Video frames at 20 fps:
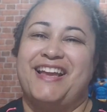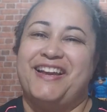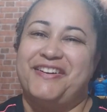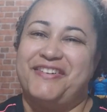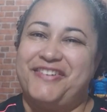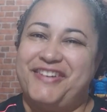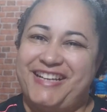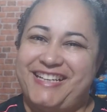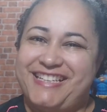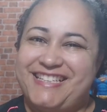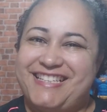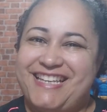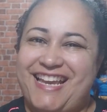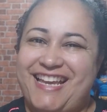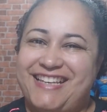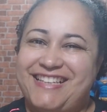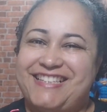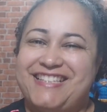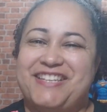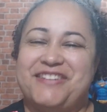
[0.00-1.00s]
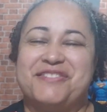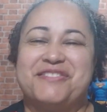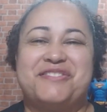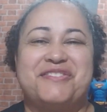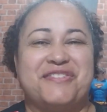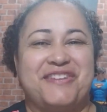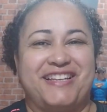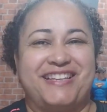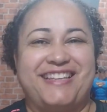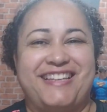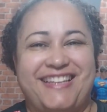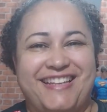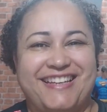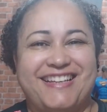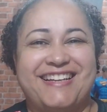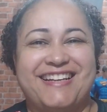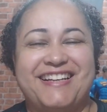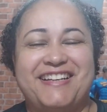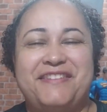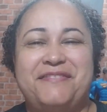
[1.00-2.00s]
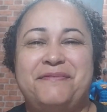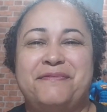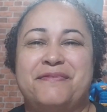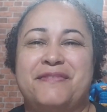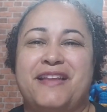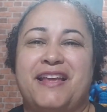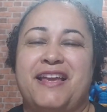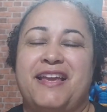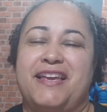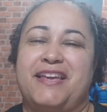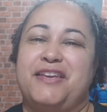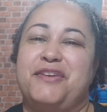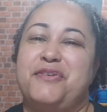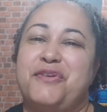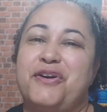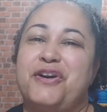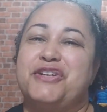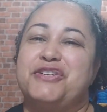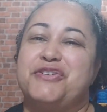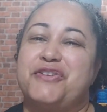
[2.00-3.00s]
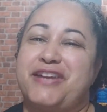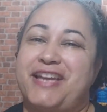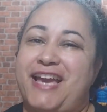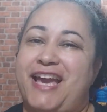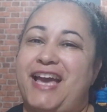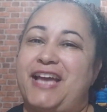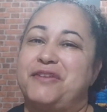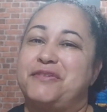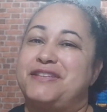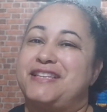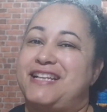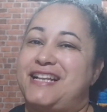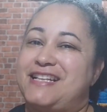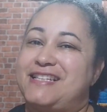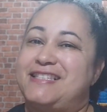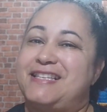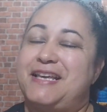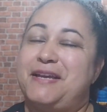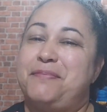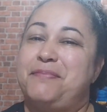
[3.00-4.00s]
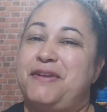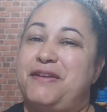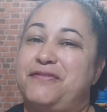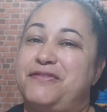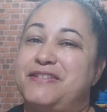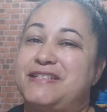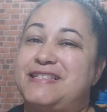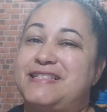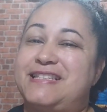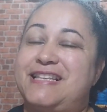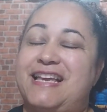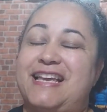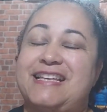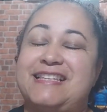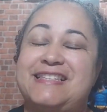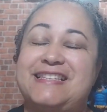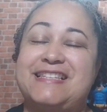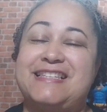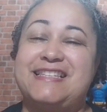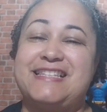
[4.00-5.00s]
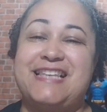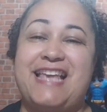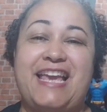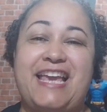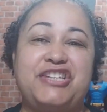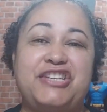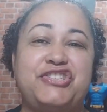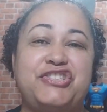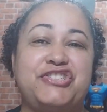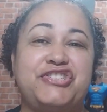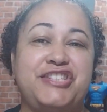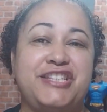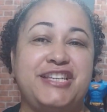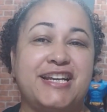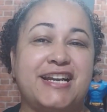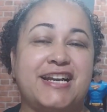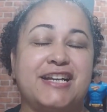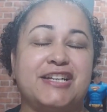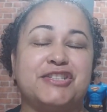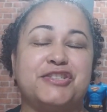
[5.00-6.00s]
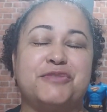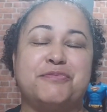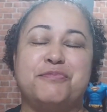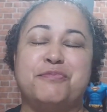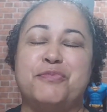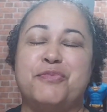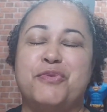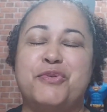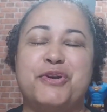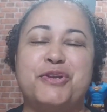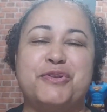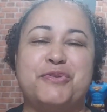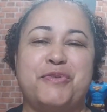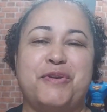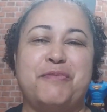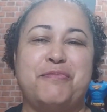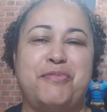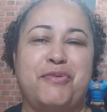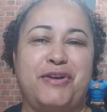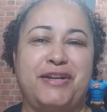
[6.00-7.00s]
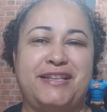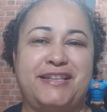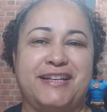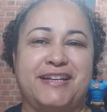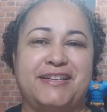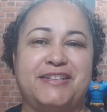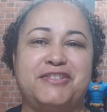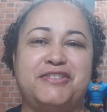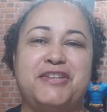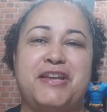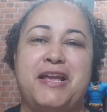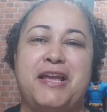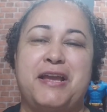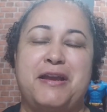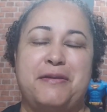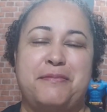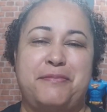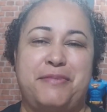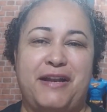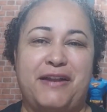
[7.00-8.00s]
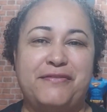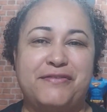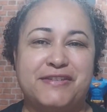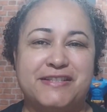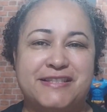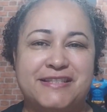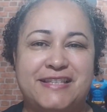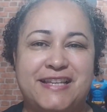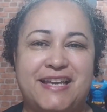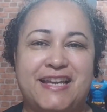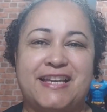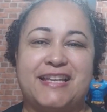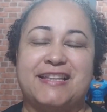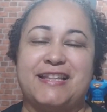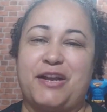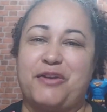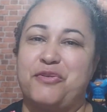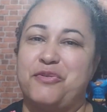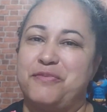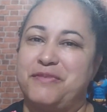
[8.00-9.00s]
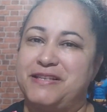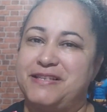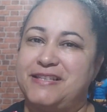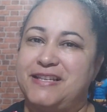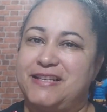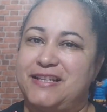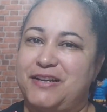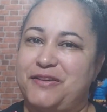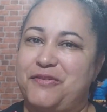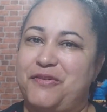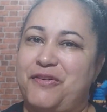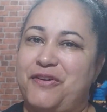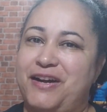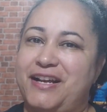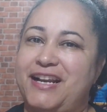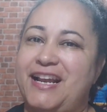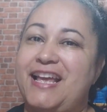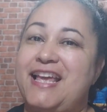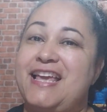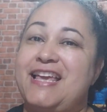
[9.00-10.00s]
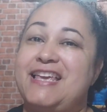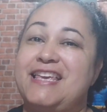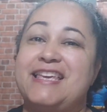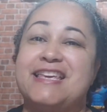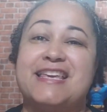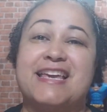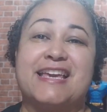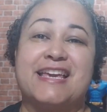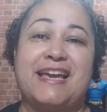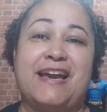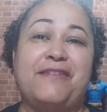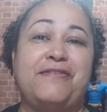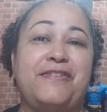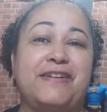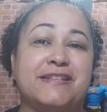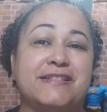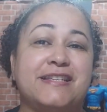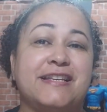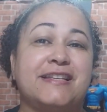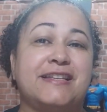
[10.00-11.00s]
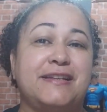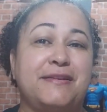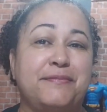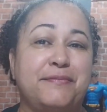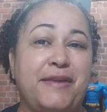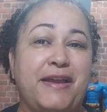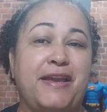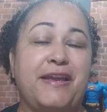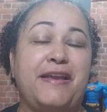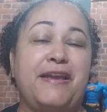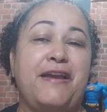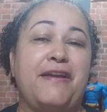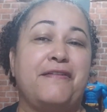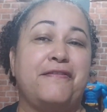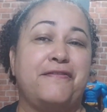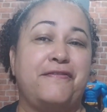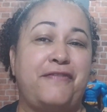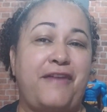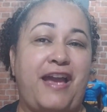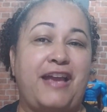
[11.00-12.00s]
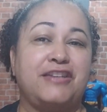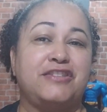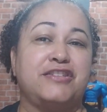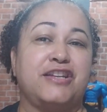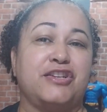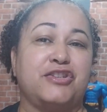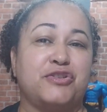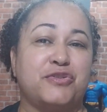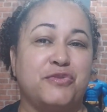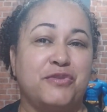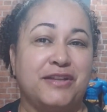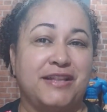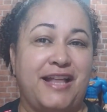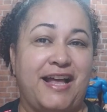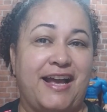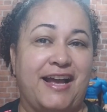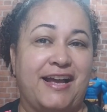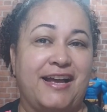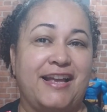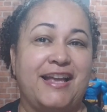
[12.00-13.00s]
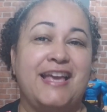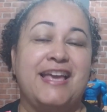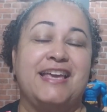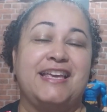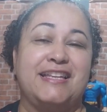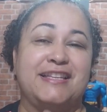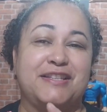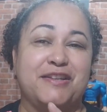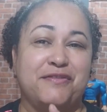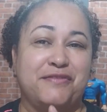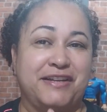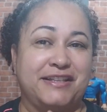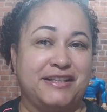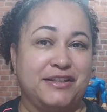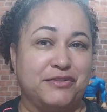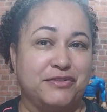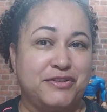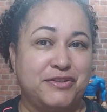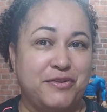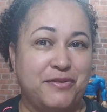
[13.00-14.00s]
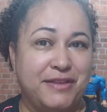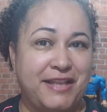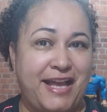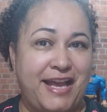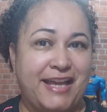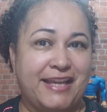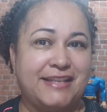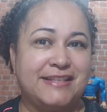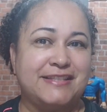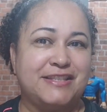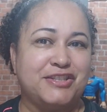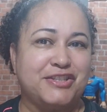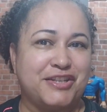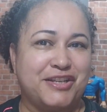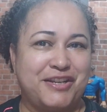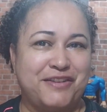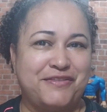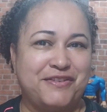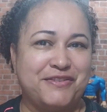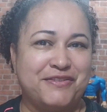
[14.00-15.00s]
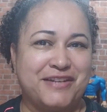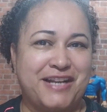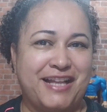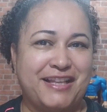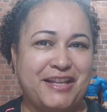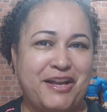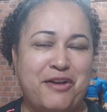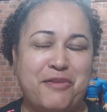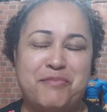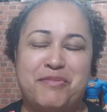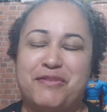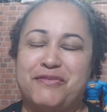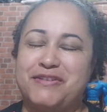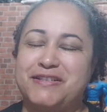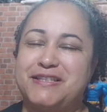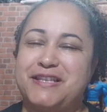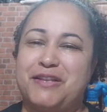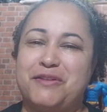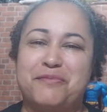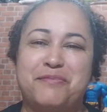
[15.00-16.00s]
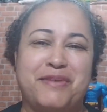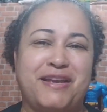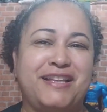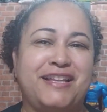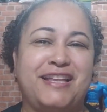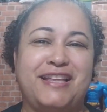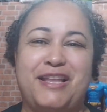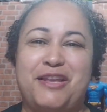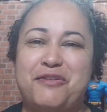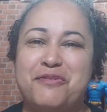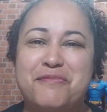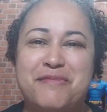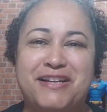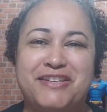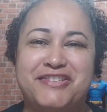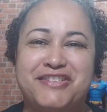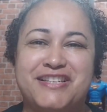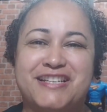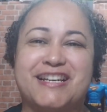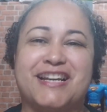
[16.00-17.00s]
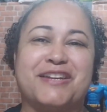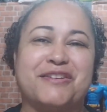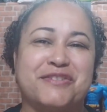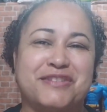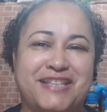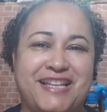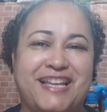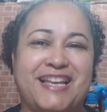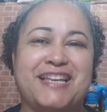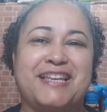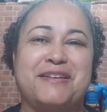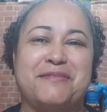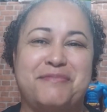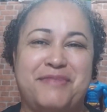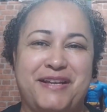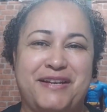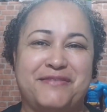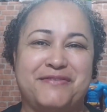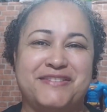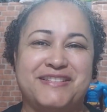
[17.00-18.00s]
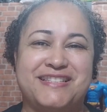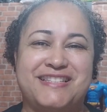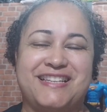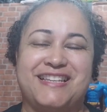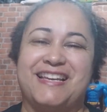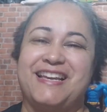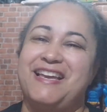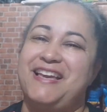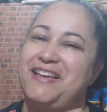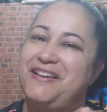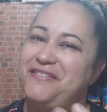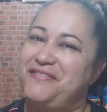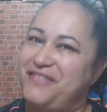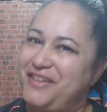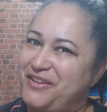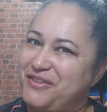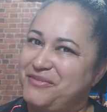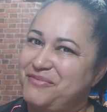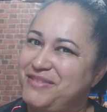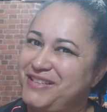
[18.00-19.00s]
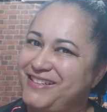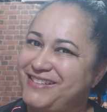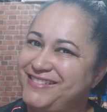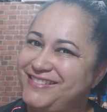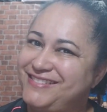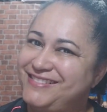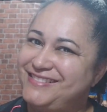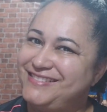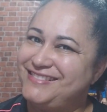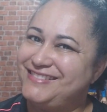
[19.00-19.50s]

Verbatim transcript: Oi, gente, eu sou a Drica e hoje eu quero trazer para você seis dicas muito importantes para você que está começando agora e que quer fazer também festa escolar. Então vai dando seu like, se inscreva no canal para você não perder nenhuma dica que eu tenho aqui para você. Vem comigo!